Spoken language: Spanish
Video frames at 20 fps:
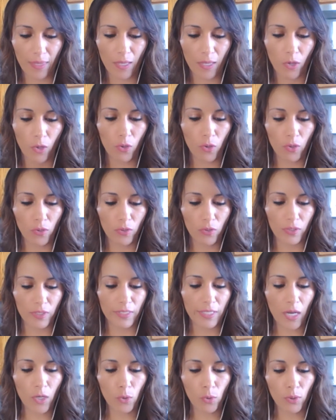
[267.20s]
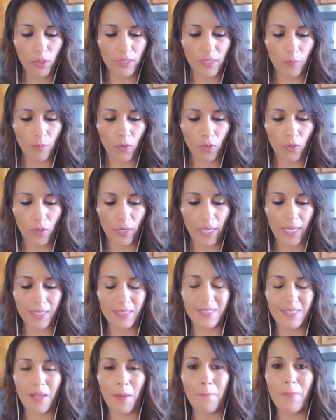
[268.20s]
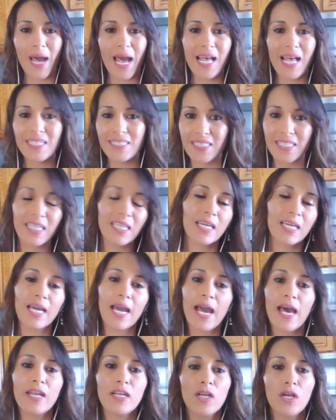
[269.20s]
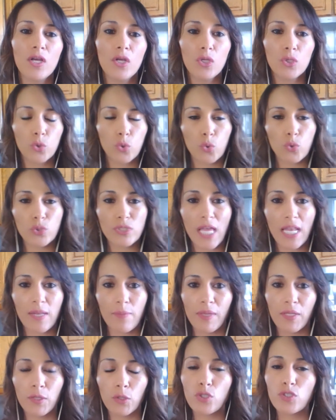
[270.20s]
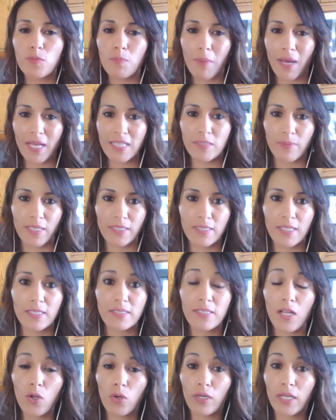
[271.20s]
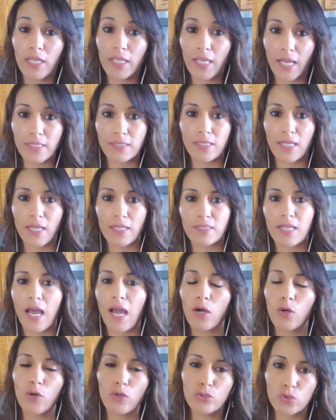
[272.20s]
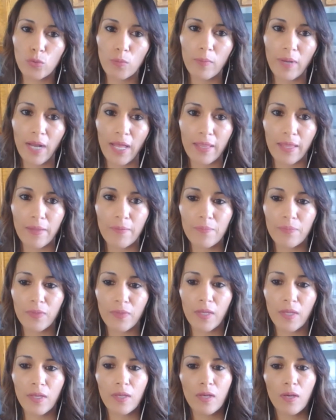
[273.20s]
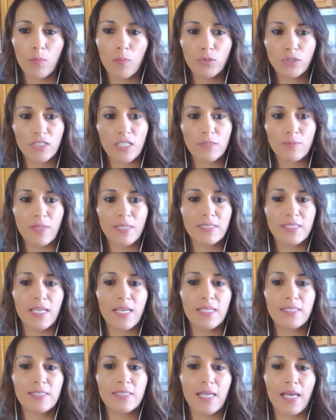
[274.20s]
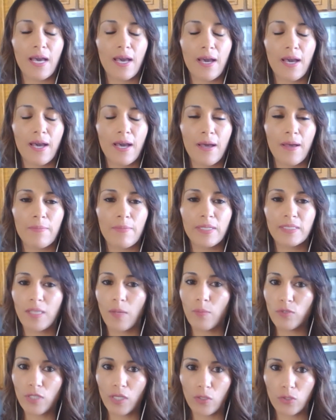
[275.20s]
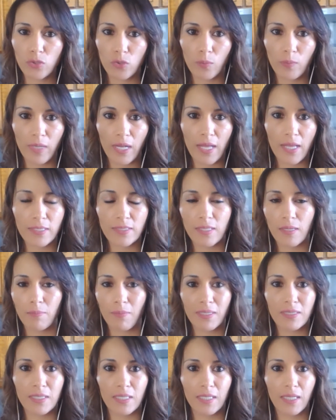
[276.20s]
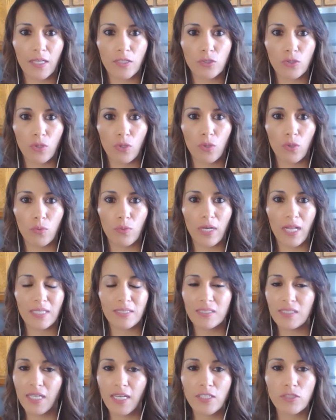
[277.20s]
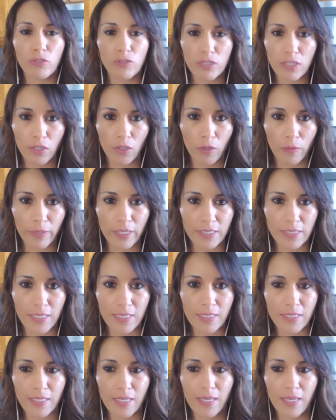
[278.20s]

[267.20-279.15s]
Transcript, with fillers: Oh, y el último es masticar tus alimentos más veces de lo que ya estás acostumbrada. Muchas veces ah, estamos acostumbradas en masticar solo unas tres o cinco veces.